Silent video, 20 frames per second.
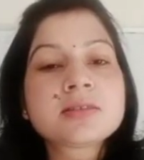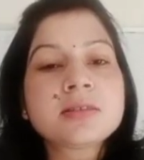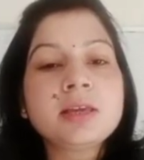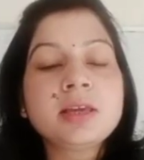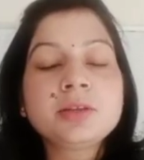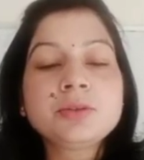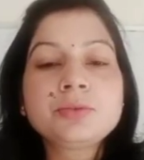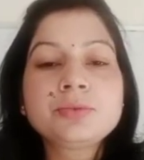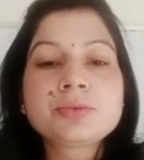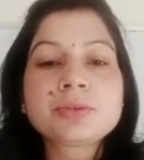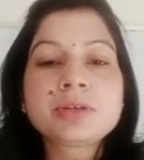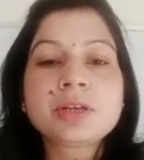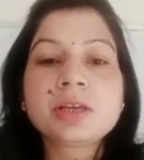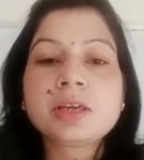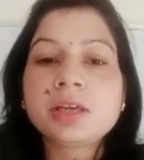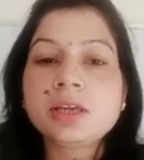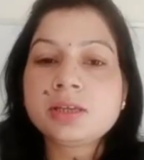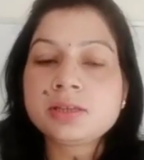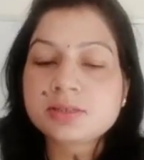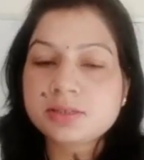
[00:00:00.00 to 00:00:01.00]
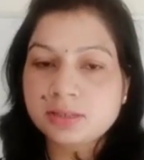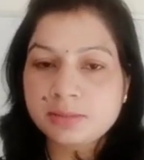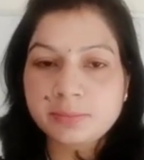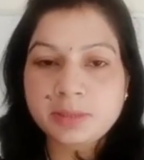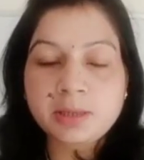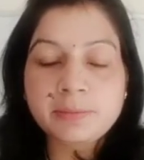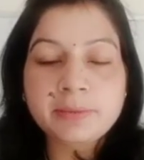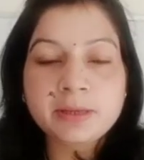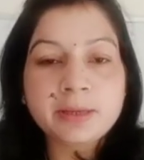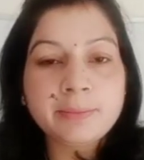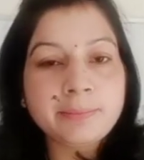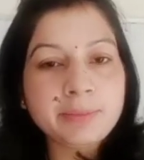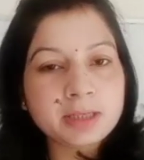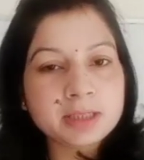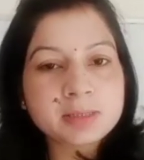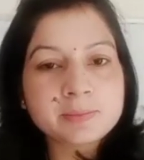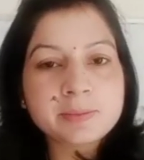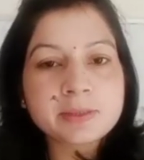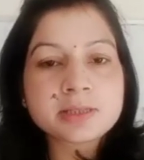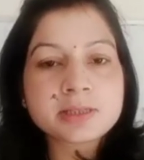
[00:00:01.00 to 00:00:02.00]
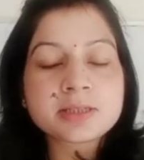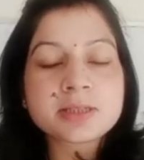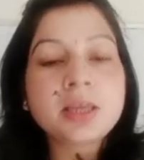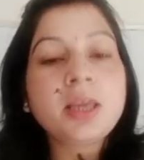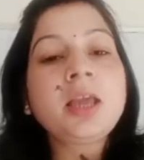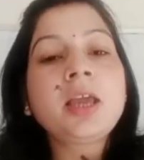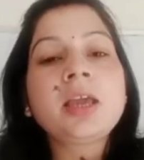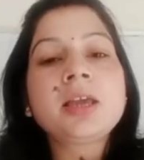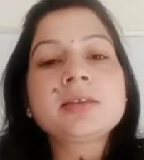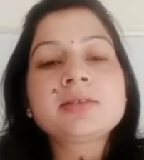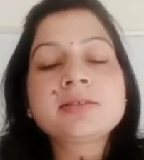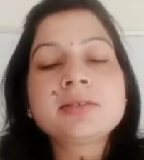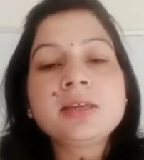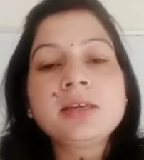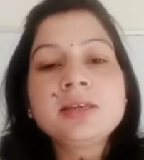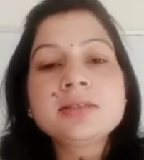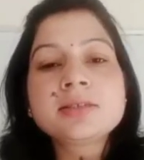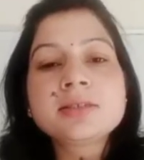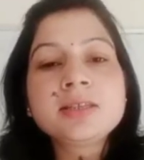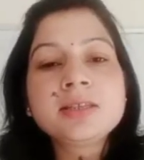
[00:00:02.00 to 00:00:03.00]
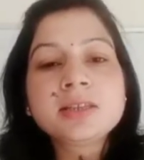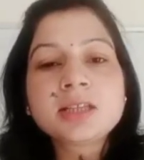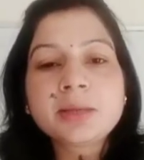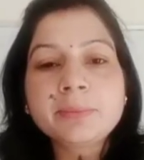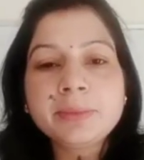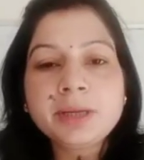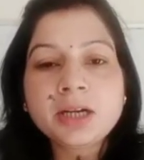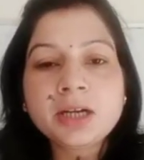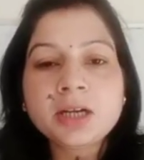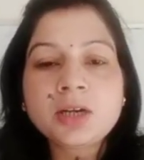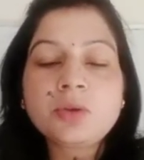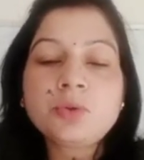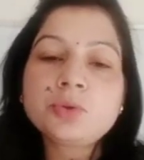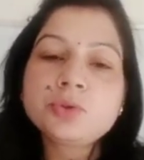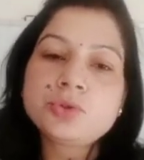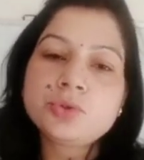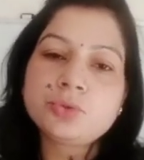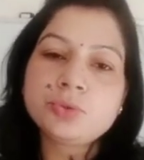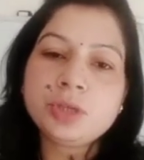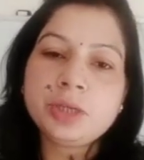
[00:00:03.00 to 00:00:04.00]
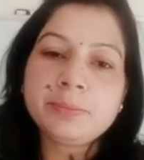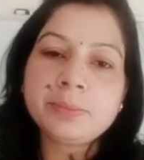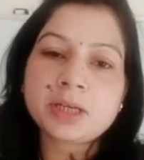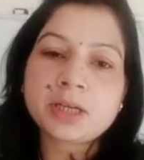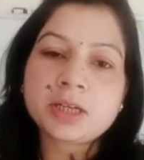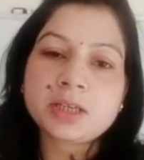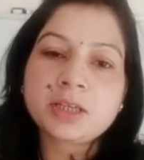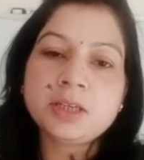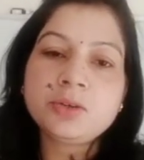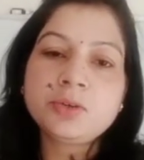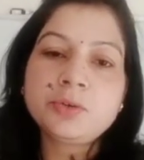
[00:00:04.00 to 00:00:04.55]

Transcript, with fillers: एक दूसरे के समीप हैं पास पास हैं ऐसे ही सीता बिंगड़ा और जोगी मारा की